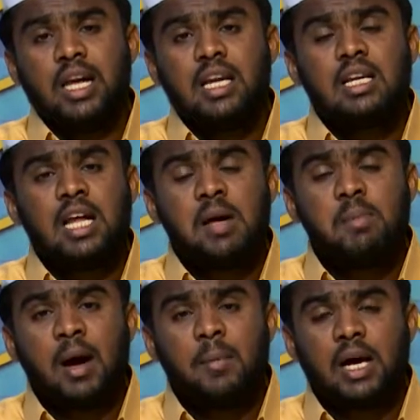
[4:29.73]
இன்றைய
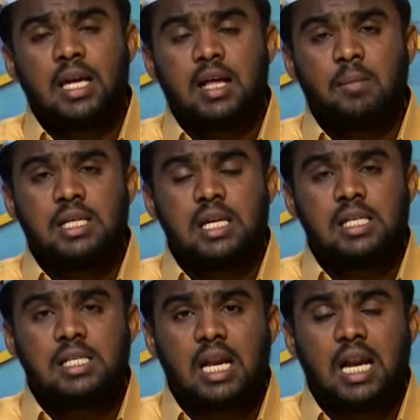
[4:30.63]
இமாமி அக்கீதா
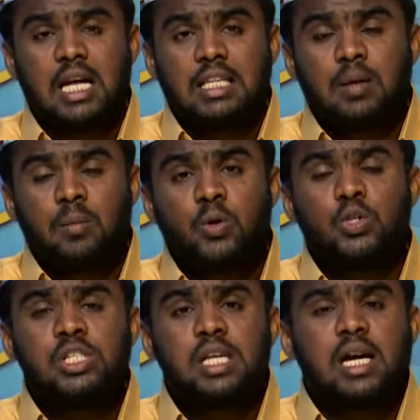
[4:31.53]
மஜிலிஸில் இந்த
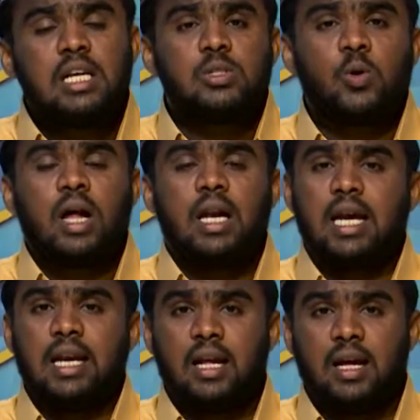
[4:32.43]
மோஜிசா என்று சொன்னால் என்ன